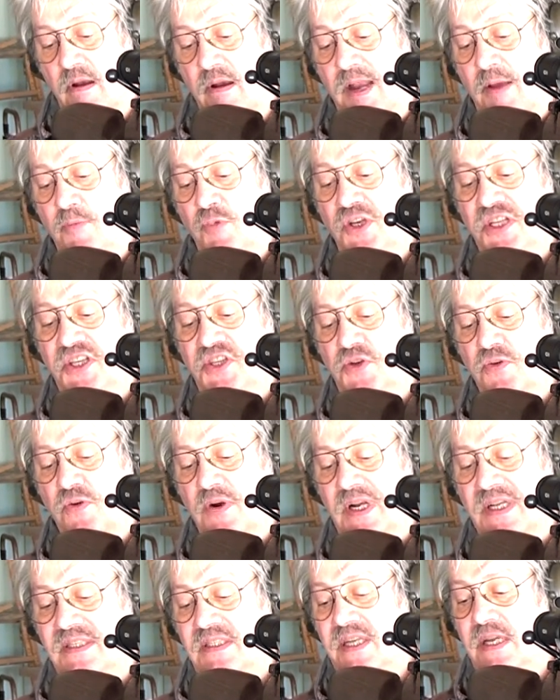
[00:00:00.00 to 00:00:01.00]
la munition
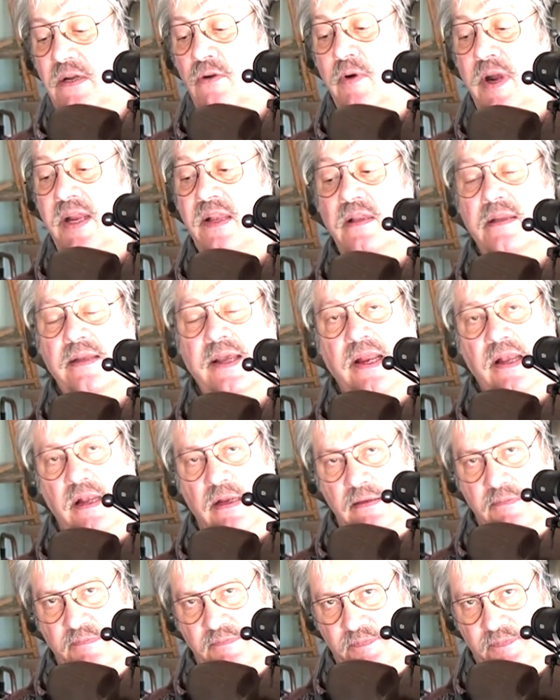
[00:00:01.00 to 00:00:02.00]
classique
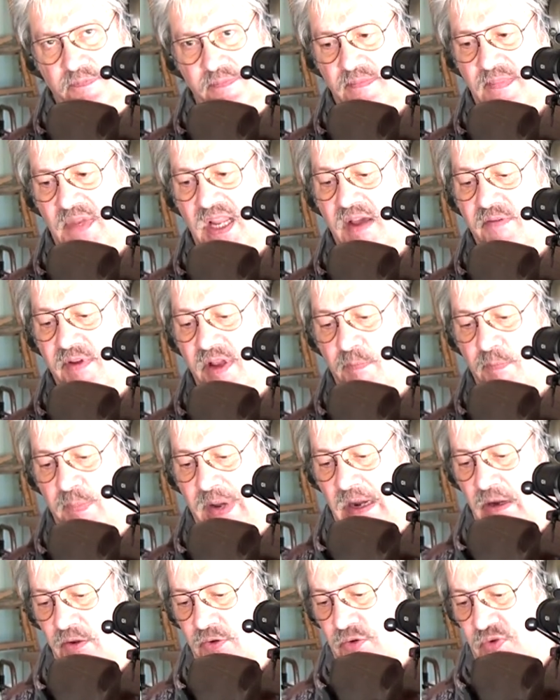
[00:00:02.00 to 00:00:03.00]
Tail avec
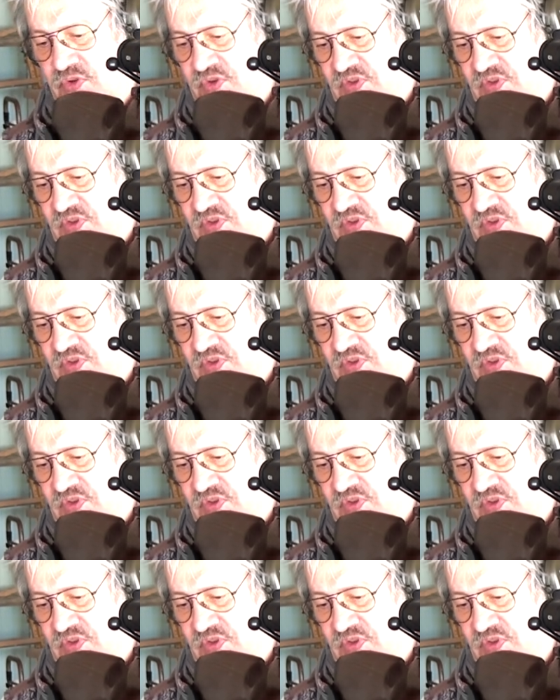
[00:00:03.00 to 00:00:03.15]
balle de